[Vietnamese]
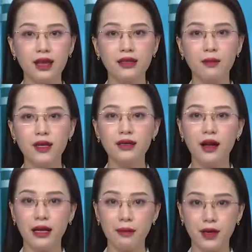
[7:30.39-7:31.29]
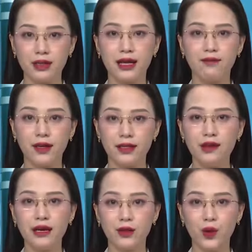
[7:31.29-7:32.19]
từng bước nâng cấp cơ sở vật chất
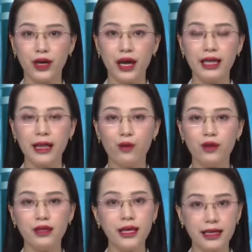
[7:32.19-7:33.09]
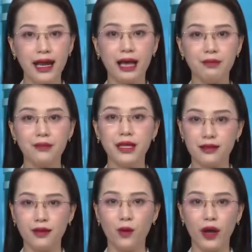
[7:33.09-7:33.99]
kỹ thuật theo hướng hiện đại, điện
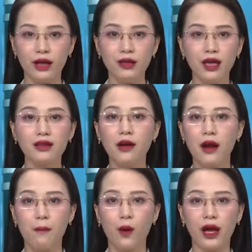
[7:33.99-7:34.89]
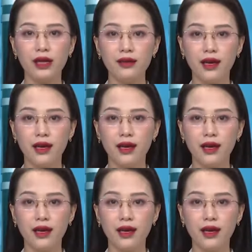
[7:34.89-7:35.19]
tử hóa, tự động hóa.